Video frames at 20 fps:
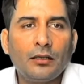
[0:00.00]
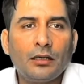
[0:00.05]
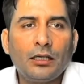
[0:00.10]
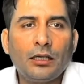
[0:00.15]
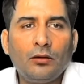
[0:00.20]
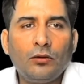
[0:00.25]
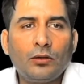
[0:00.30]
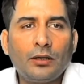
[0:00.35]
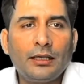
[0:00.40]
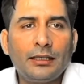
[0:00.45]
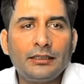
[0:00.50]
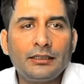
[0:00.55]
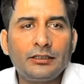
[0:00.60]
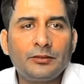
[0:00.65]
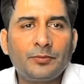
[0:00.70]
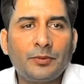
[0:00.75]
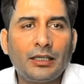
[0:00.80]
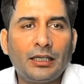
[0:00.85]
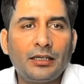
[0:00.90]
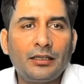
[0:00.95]
नाउ लुक एट
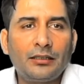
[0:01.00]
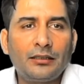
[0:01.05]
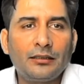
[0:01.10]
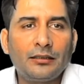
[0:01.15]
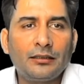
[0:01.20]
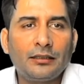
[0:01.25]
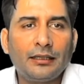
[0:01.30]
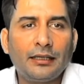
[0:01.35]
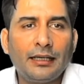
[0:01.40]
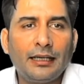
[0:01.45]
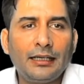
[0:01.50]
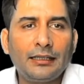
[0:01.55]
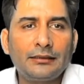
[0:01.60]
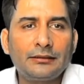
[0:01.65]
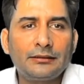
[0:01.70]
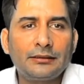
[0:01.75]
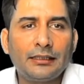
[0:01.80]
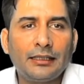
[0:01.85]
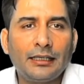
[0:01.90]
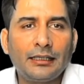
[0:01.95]
दिस पार्ट
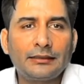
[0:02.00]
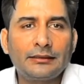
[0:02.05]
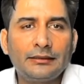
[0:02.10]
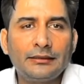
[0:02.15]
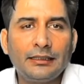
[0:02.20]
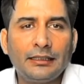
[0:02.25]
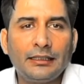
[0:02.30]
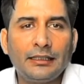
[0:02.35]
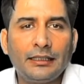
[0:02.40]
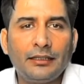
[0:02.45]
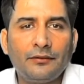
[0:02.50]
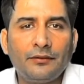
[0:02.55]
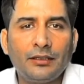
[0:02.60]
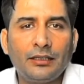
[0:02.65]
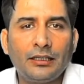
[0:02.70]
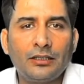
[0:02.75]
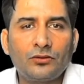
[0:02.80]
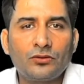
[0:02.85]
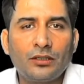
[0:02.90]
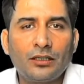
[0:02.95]
एक्स एक्स इज एन इवन
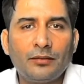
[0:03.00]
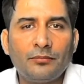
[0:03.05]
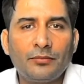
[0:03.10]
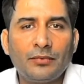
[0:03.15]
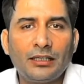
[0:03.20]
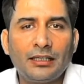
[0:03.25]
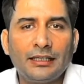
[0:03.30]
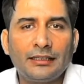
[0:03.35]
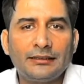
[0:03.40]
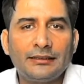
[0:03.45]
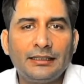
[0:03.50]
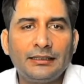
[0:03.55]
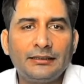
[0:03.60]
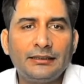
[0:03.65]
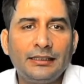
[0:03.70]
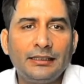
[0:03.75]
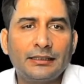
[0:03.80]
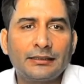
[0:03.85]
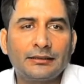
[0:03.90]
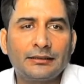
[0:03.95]
नेचुरल नंबर लेस देन
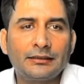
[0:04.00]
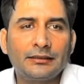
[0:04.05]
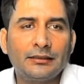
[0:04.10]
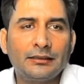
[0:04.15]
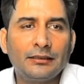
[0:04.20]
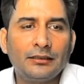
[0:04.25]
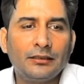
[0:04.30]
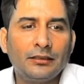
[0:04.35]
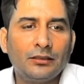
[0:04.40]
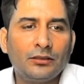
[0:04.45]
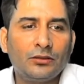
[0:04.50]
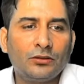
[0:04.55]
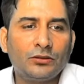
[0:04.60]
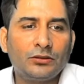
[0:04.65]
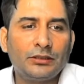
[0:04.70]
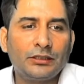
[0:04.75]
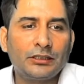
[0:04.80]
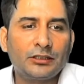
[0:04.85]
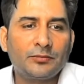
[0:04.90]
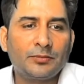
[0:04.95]
सिक्स तो
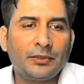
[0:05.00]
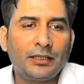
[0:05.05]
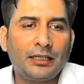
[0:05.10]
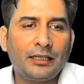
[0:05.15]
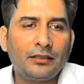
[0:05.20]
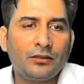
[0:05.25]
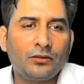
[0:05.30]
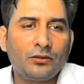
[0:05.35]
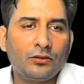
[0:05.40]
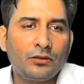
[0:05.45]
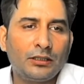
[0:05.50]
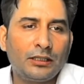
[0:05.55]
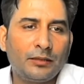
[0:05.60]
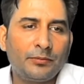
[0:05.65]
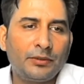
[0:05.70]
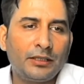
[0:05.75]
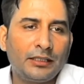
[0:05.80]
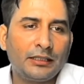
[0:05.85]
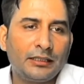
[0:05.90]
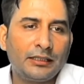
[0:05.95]
सिक्स पार्ट को यहाँ
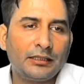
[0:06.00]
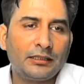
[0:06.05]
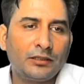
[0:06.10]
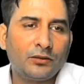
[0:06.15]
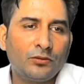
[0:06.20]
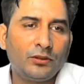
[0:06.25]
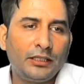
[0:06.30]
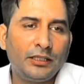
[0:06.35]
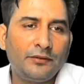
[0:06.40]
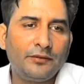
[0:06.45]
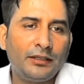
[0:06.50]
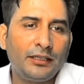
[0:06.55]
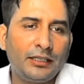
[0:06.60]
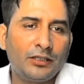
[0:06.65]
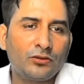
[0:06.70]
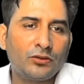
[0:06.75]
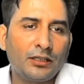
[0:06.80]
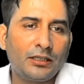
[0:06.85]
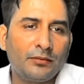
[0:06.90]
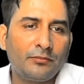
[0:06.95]
पे लिख देता हूँ इवन
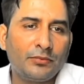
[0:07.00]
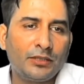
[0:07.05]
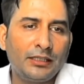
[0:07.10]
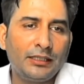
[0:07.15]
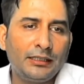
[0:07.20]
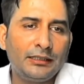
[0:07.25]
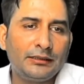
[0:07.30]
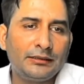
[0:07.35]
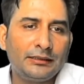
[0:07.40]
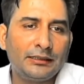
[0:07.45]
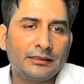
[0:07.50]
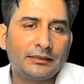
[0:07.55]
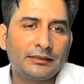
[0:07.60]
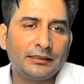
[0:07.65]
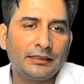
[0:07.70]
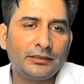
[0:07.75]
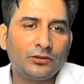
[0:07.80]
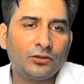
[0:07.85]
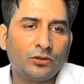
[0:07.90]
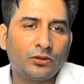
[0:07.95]
नेचुरल नंबर है सिक्स
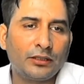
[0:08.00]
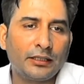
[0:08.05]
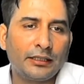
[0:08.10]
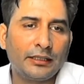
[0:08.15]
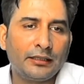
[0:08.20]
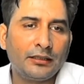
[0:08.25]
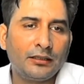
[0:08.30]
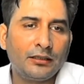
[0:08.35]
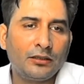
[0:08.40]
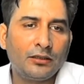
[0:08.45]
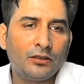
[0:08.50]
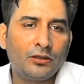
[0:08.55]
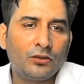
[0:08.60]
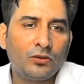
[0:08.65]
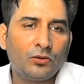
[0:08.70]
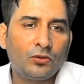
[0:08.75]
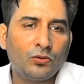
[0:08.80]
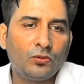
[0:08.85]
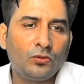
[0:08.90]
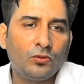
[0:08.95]
से छोटे
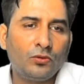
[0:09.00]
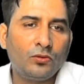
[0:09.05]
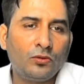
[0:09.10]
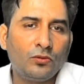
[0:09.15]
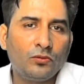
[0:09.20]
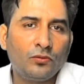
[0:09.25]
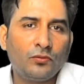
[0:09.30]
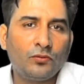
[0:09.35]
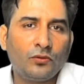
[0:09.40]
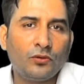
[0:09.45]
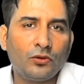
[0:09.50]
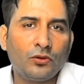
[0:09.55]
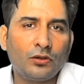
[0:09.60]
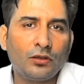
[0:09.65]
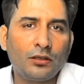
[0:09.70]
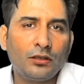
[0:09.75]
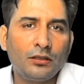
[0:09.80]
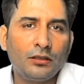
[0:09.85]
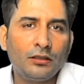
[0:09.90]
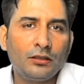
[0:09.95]
टू
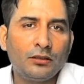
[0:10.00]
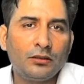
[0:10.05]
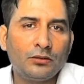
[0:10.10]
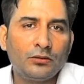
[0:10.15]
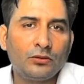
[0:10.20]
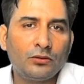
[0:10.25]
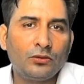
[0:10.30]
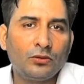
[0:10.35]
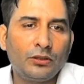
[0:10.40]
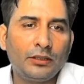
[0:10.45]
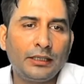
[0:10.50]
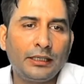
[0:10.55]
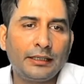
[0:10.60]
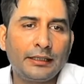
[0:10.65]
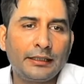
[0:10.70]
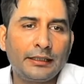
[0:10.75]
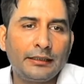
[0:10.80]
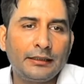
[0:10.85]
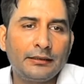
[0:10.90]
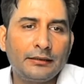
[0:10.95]
फोर तो दो ही
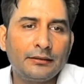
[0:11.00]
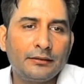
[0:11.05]
आएंगे